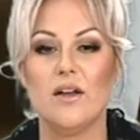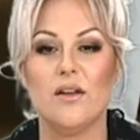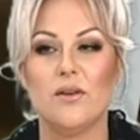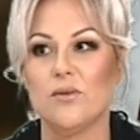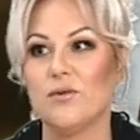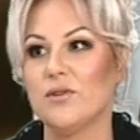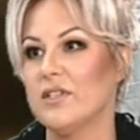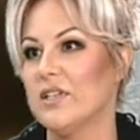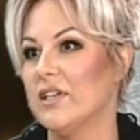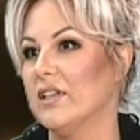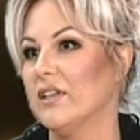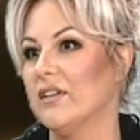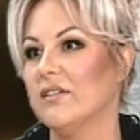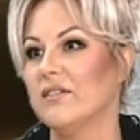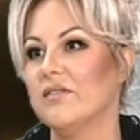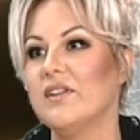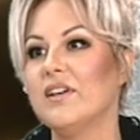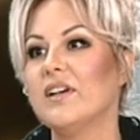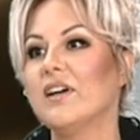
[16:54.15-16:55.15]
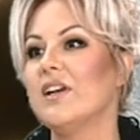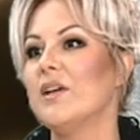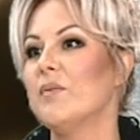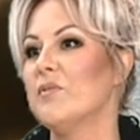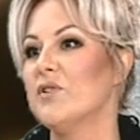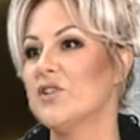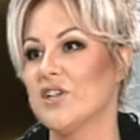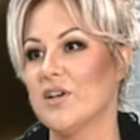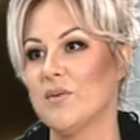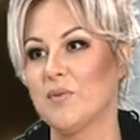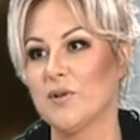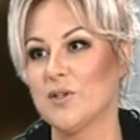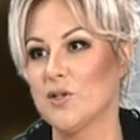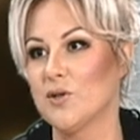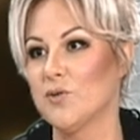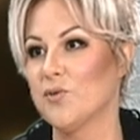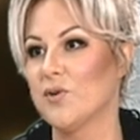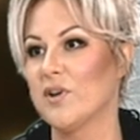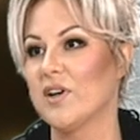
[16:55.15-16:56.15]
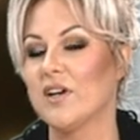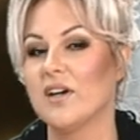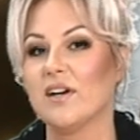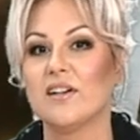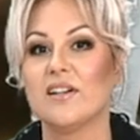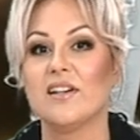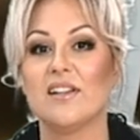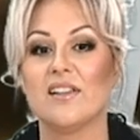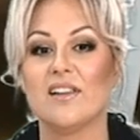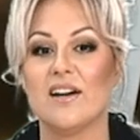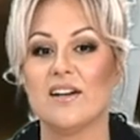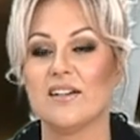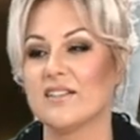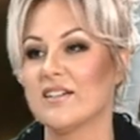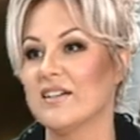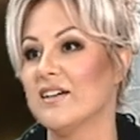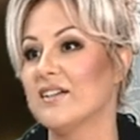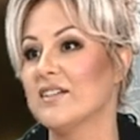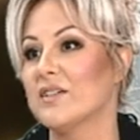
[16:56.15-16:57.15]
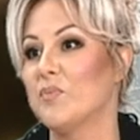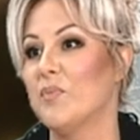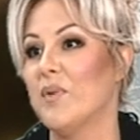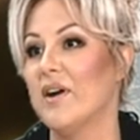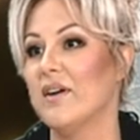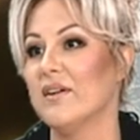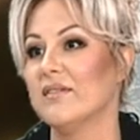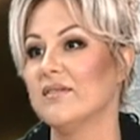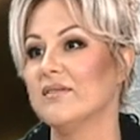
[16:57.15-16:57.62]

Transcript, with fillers: То есть это великолепнейшая процедура, как релакс, как спа.